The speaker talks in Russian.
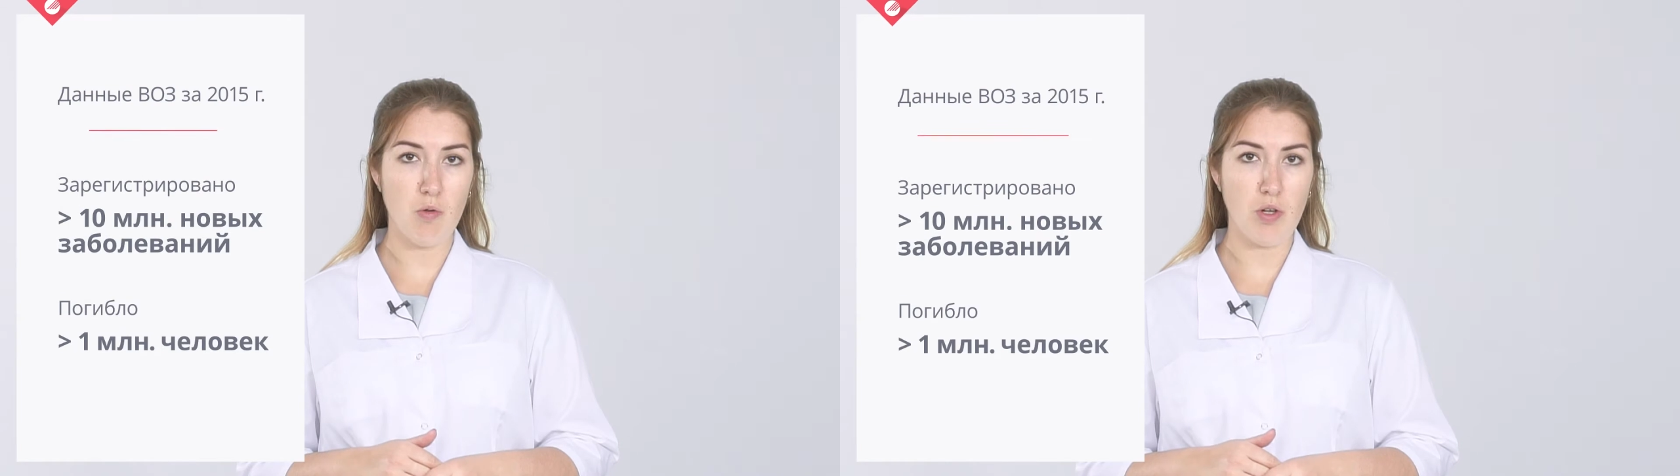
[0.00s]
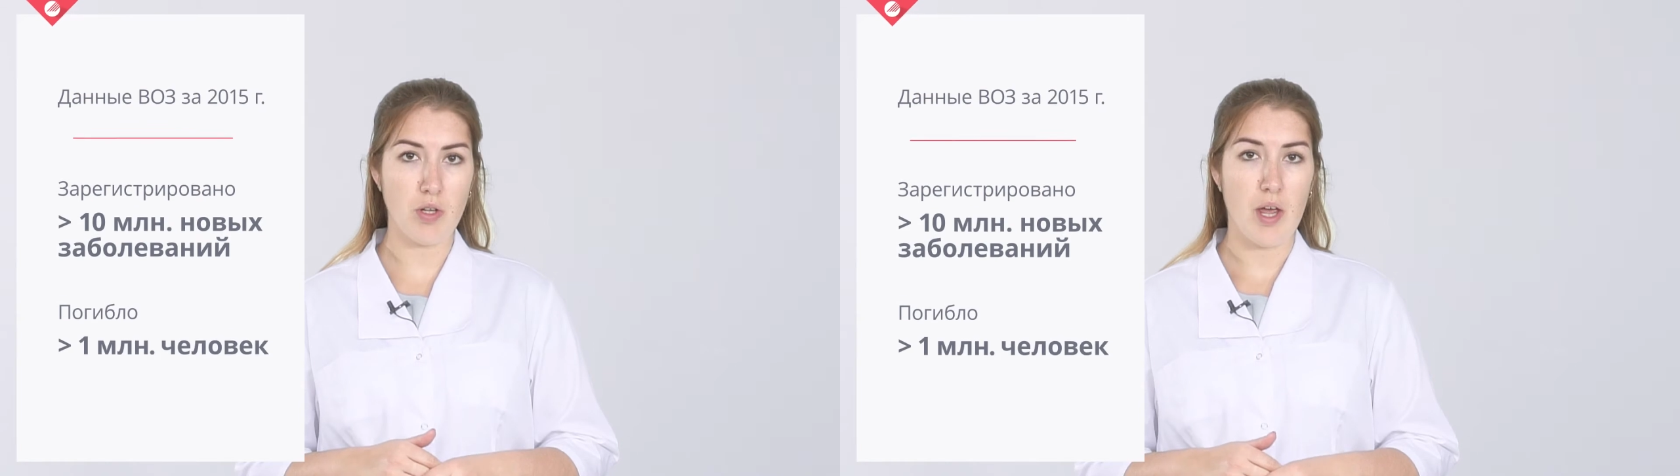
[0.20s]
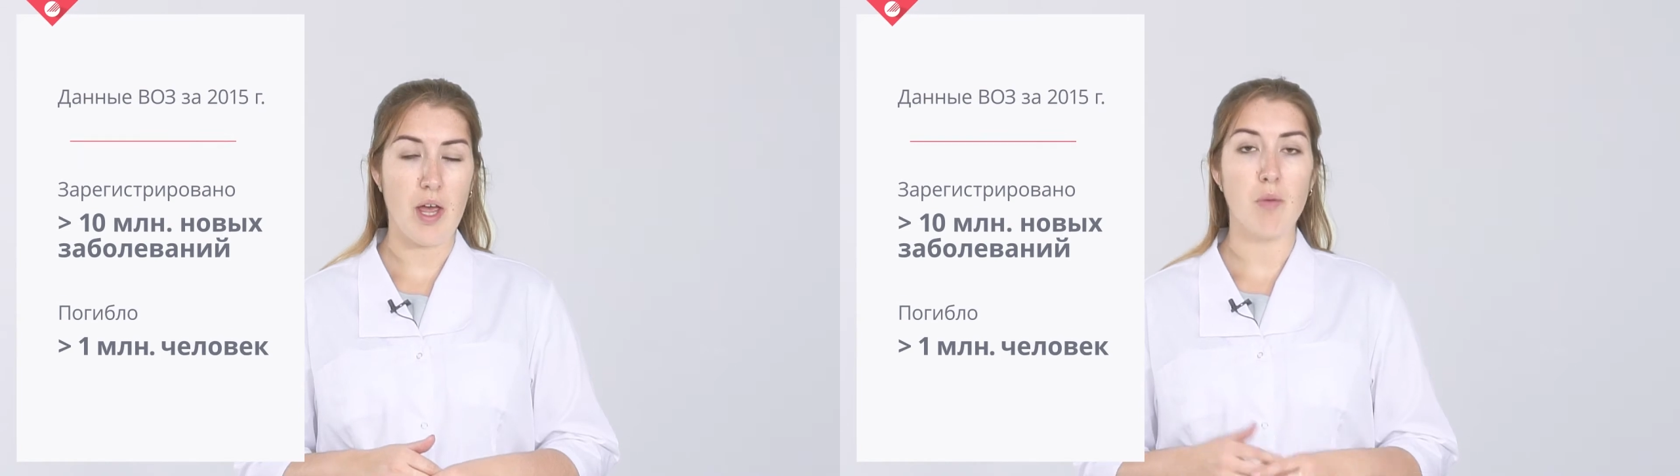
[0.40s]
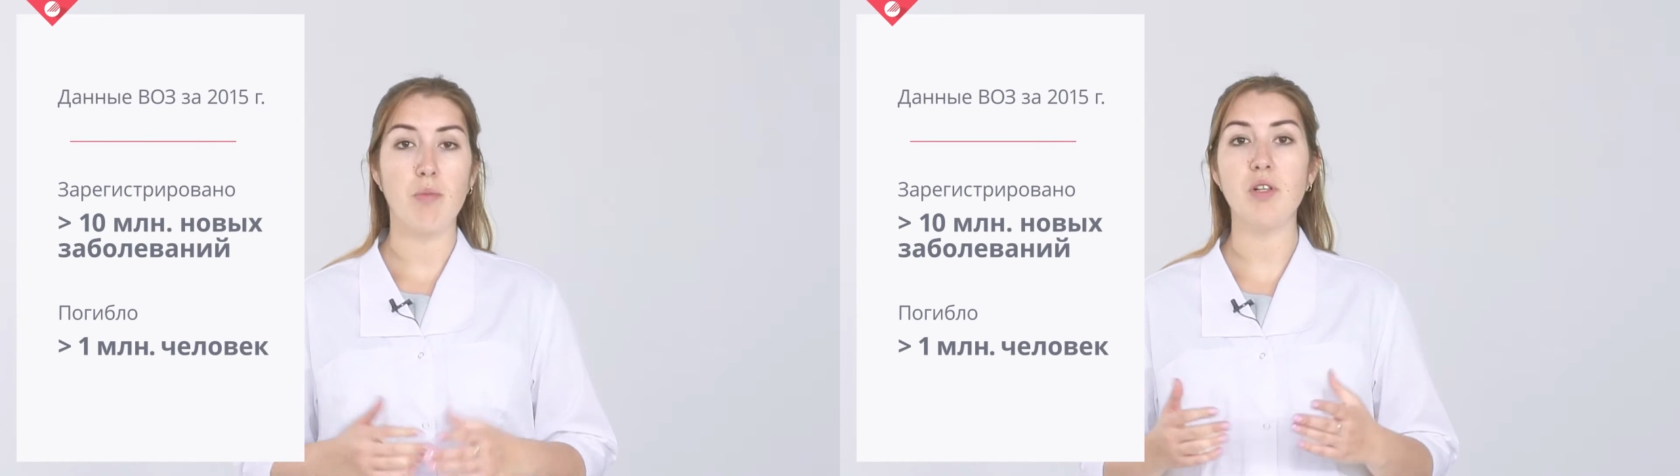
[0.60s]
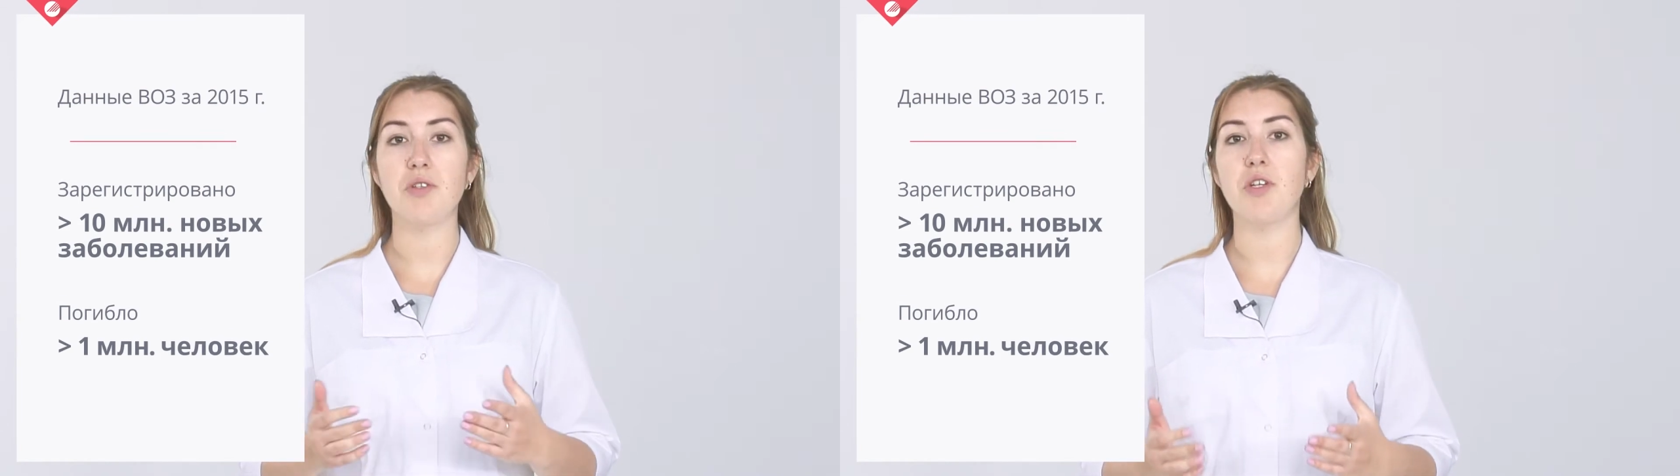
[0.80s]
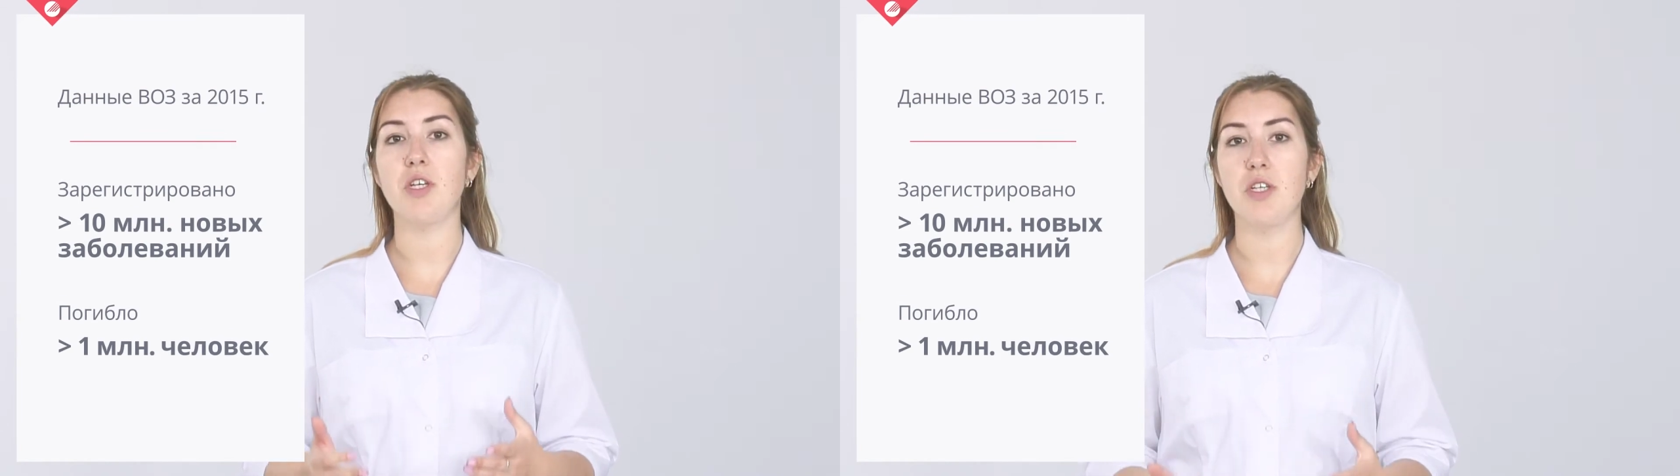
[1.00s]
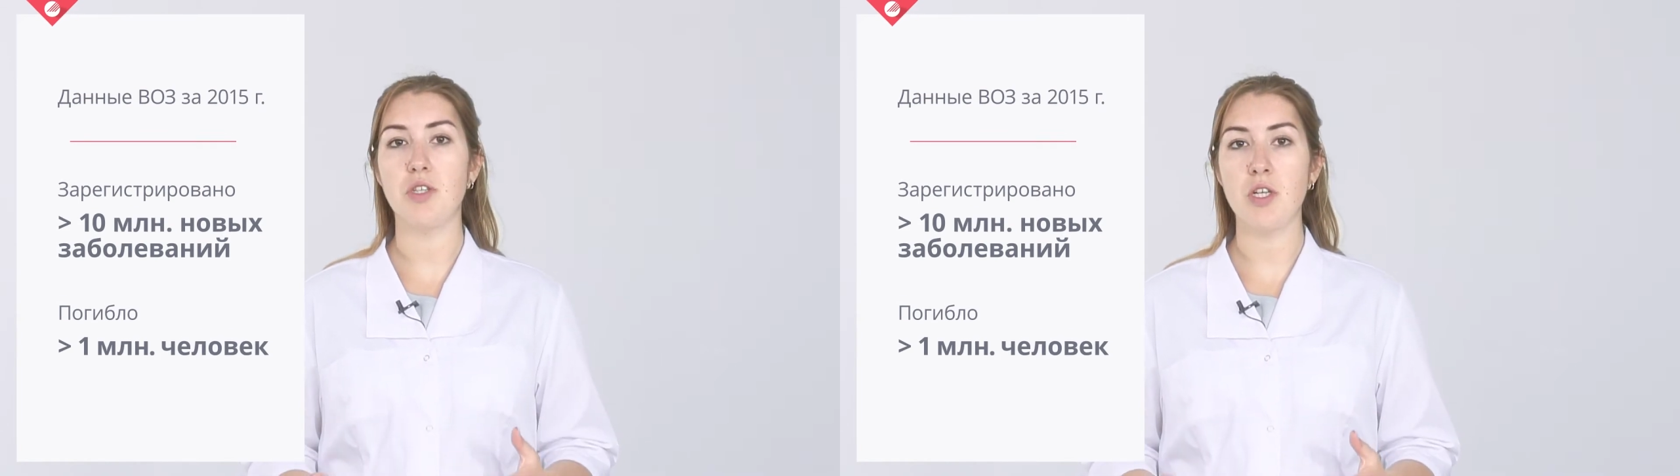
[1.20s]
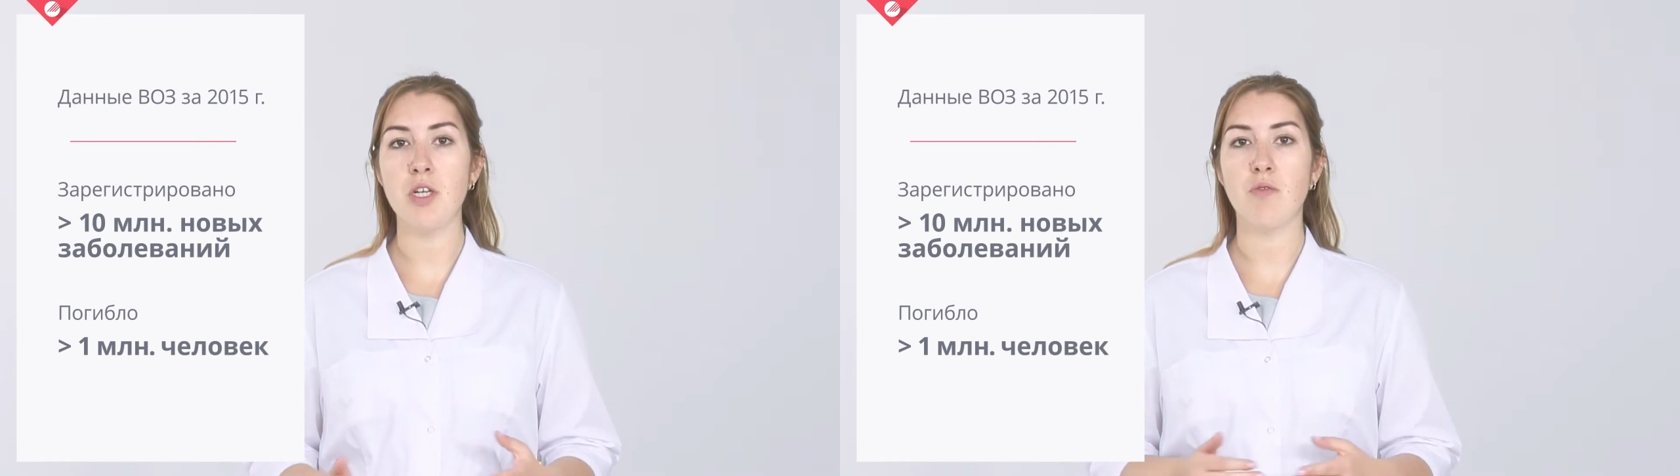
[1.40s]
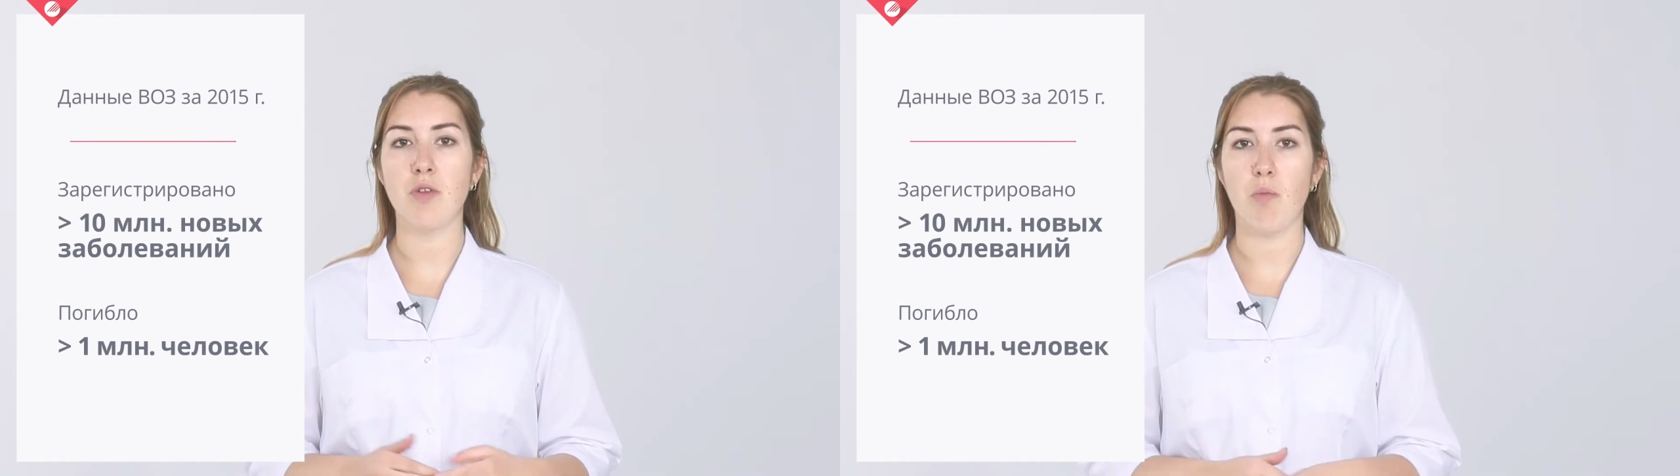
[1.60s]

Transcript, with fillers: год было зарегистрировано